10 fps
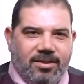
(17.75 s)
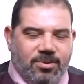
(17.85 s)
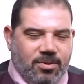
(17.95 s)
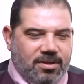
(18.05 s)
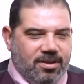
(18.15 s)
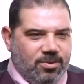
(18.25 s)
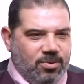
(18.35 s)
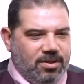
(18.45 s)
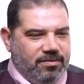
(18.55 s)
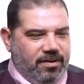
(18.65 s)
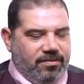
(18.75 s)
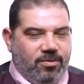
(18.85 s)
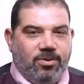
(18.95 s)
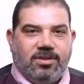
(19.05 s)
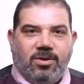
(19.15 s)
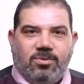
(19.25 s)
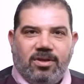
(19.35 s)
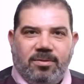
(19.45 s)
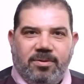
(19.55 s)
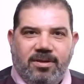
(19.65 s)
2025 كل سنة وانتم
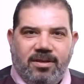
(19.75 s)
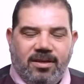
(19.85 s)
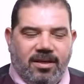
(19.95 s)
طيبين